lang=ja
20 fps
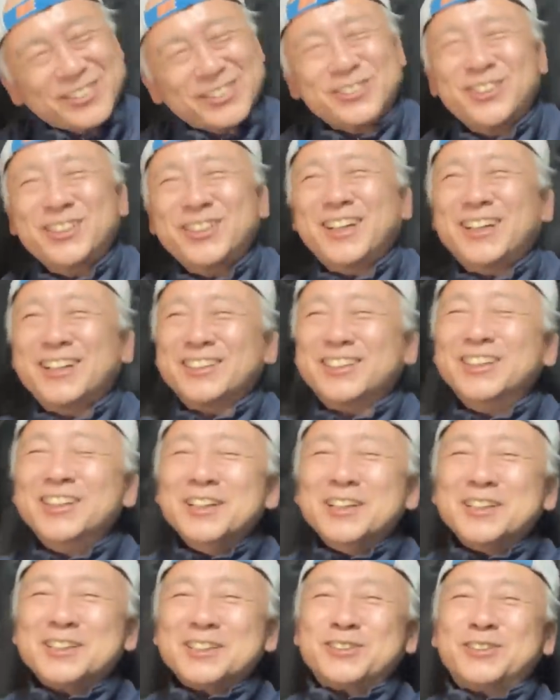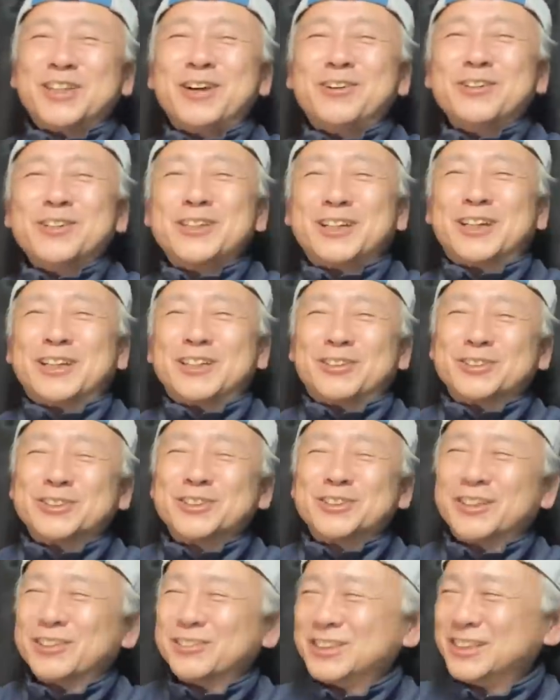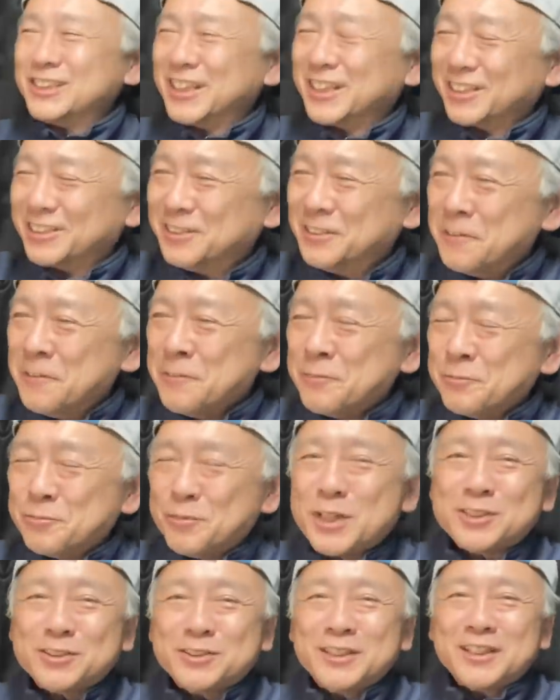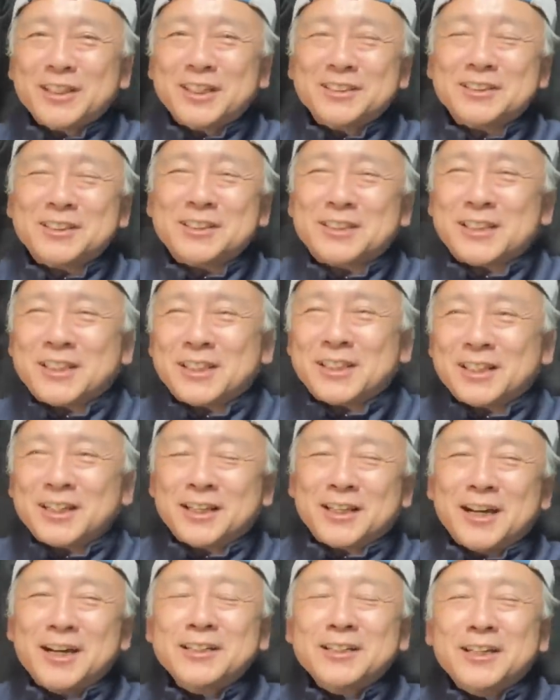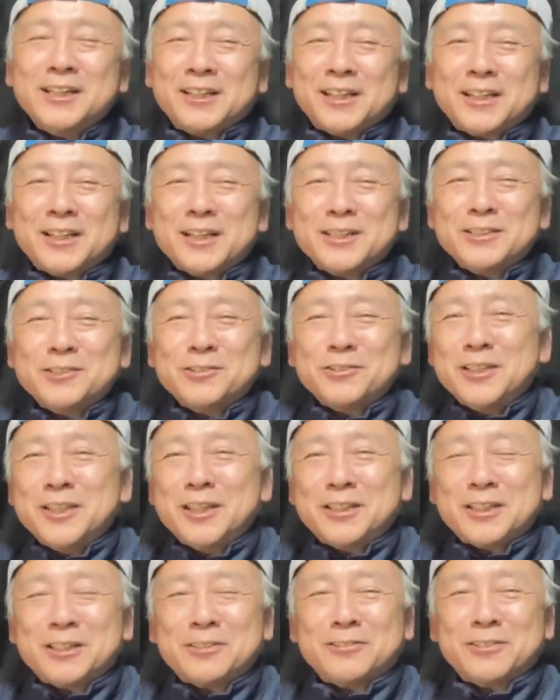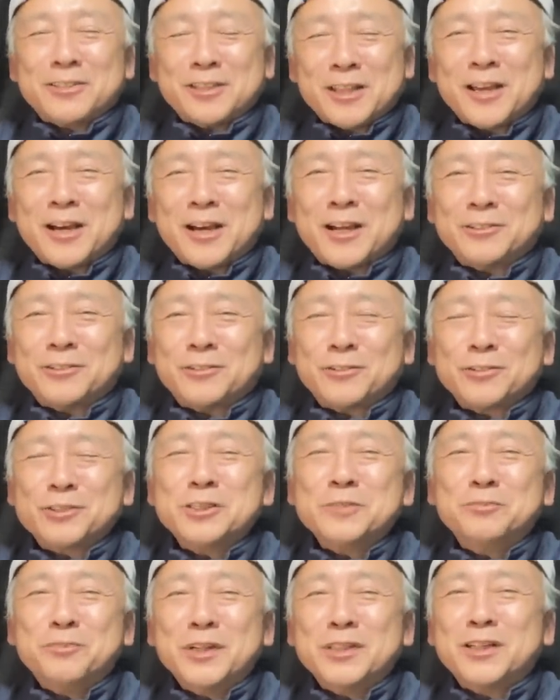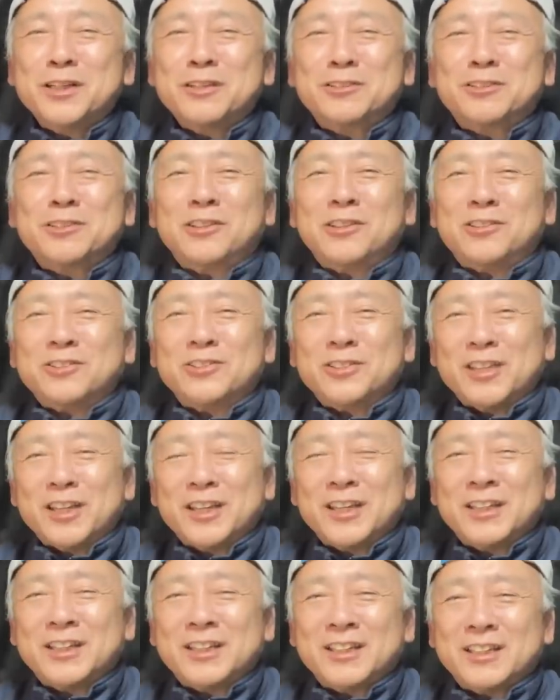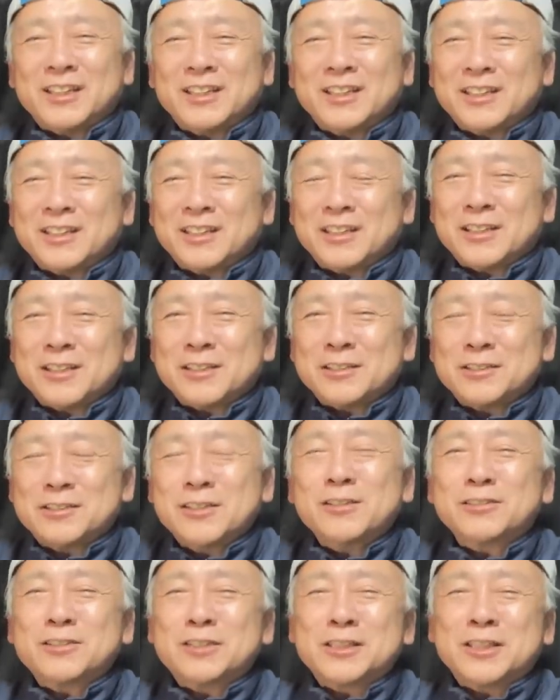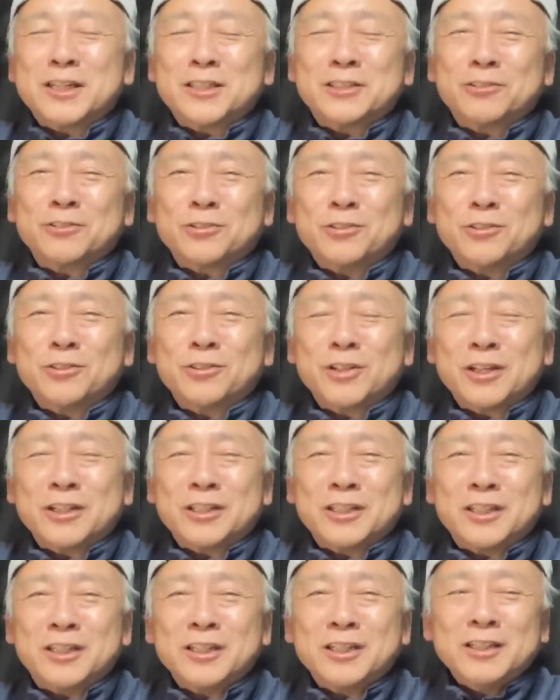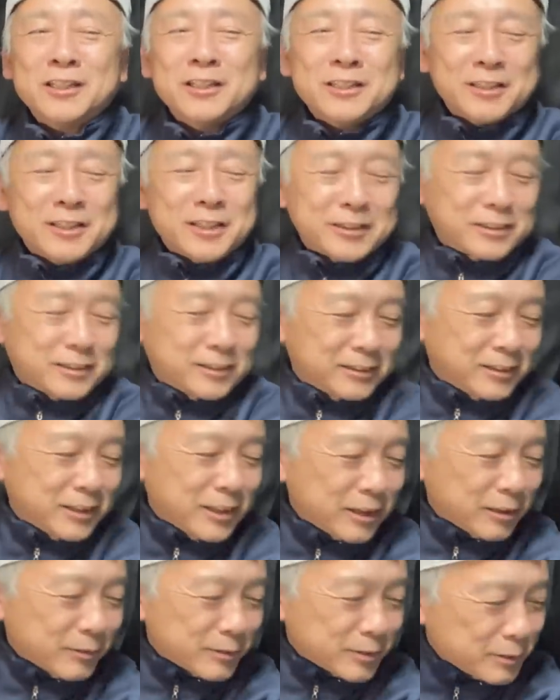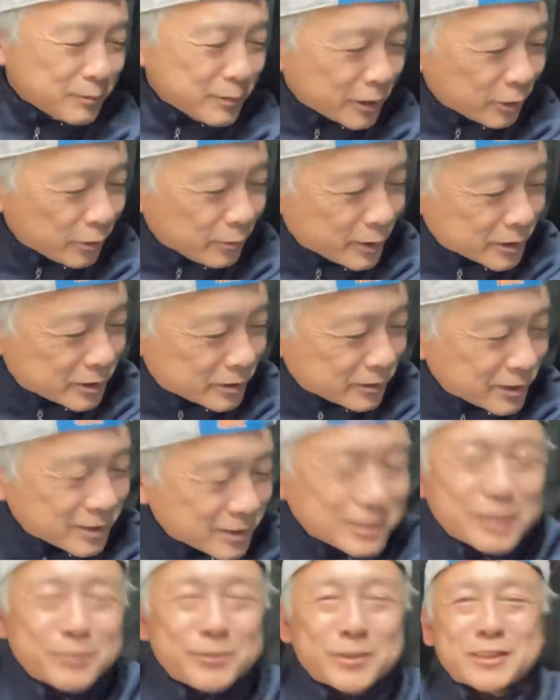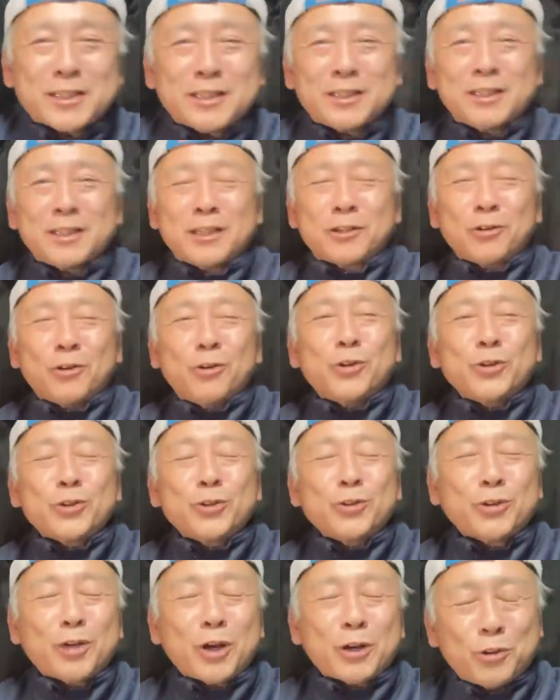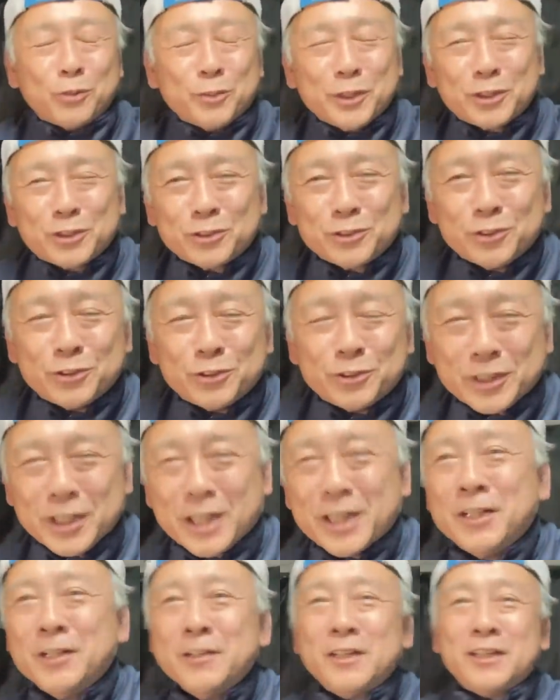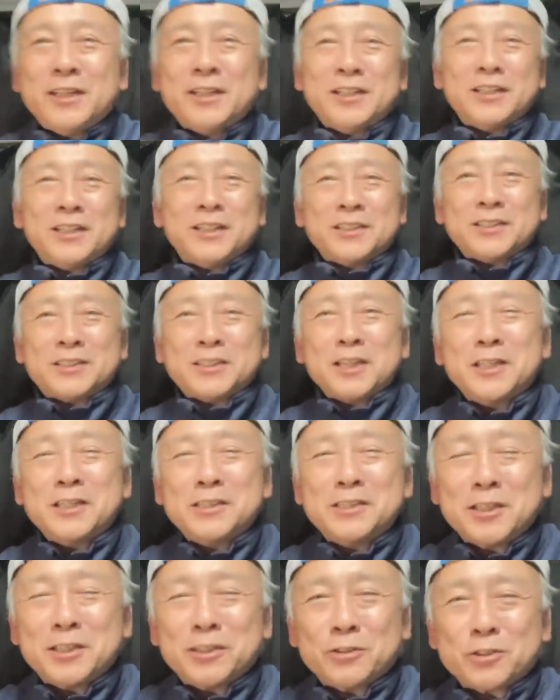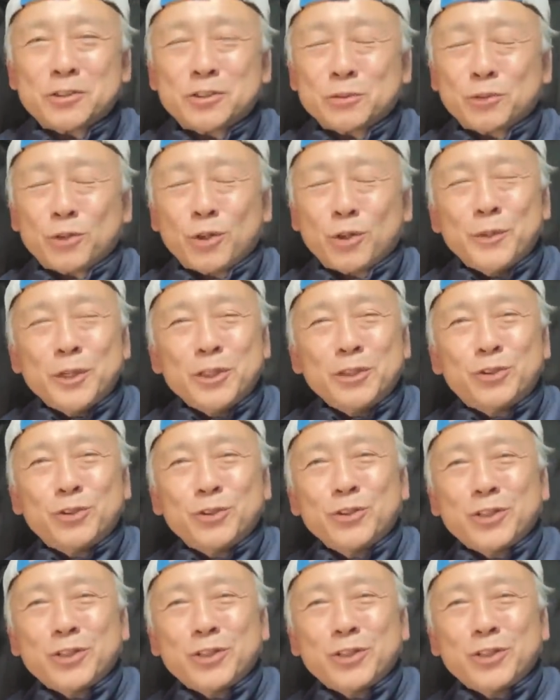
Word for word: それから、倒れてからでは遅いのかもしれないけど。まあ、そんな感じです。えー、案外ね、頑丈にできてるのでね、あの、ご心配なくということで、えー、じゃあ、次回のの動画になっていきます。しばらくお待ちくださいませ。えー、高評価、コメントの方ね、えー、ぜひぜひよろしく。コメントの、